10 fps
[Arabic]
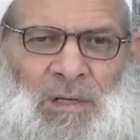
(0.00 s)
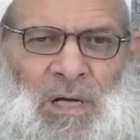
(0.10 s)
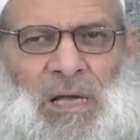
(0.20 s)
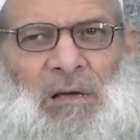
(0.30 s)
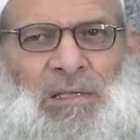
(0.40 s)

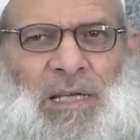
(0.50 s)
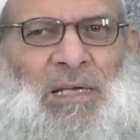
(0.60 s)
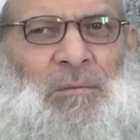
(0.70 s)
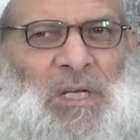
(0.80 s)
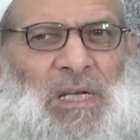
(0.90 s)

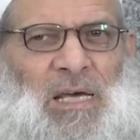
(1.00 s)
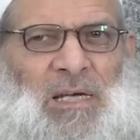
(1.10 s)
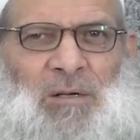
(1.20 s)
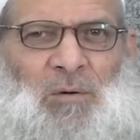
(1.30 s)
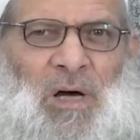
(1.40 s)
خلقتني من
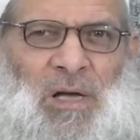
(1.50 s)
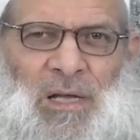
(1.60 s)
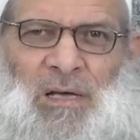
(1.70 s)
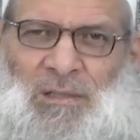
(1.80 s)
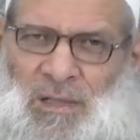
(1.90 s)
نار
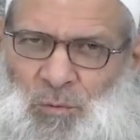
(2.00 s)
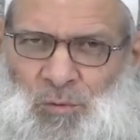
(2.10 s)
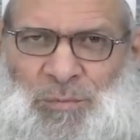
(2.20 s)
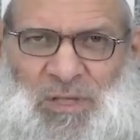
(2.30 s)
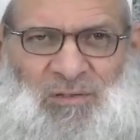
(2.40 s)

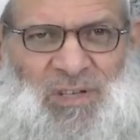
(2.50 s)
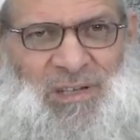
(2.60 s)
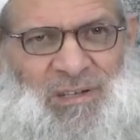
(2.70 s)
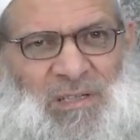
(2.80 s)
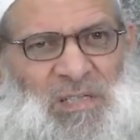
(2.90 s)
وخلقته من
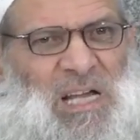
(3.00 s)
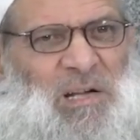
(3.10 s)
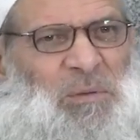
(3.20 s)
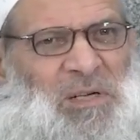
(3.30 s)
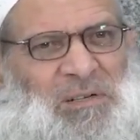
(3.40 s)
طين
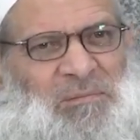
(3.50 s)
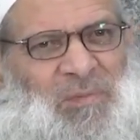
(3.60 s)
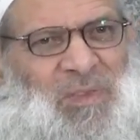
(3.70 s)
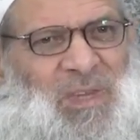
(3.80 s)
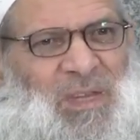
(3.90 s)
استكبر
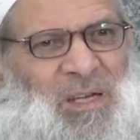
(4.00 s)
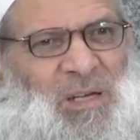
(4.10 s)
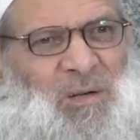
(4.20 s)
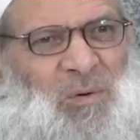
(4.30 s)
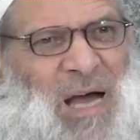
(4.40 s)

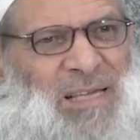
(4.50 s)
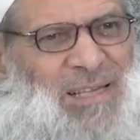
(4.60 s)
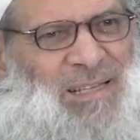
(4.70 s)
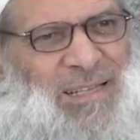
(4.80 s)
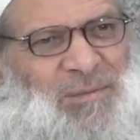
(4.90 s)

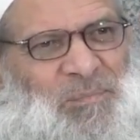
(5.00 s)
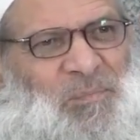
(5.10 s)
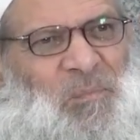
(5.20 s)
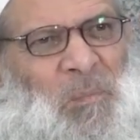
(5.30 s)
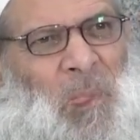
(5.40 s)
وحسده
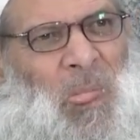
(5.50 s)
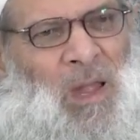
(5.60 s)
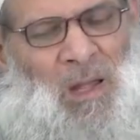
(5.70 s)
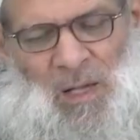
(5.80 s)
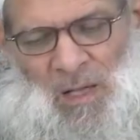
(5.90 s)

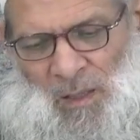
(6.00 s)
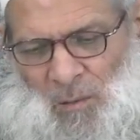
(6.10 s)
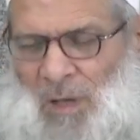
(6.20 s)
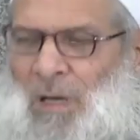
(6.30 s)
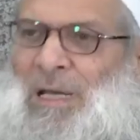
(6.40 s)

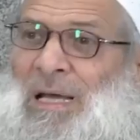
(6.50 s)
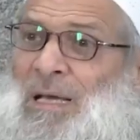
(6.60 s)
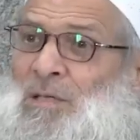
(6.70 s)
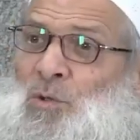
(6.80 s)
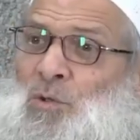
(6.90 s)
وقال
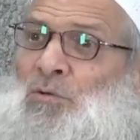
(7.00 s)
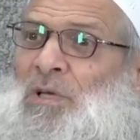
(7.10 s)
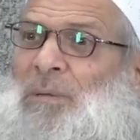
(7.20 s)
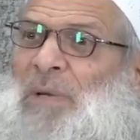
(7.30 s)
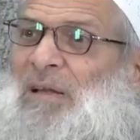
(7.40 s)
أسجد
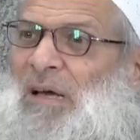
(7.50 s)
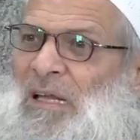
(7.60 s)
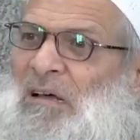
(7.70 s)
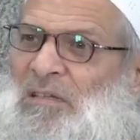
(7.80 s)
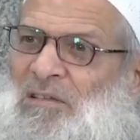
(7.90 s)
لمن
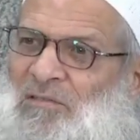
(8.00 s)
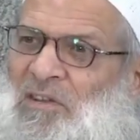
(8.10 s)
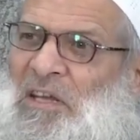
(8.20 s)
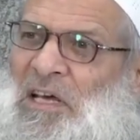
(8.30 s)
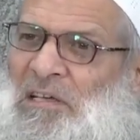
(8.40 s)
خلقت
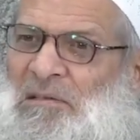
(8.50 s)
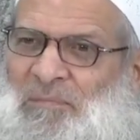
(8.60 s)
طينا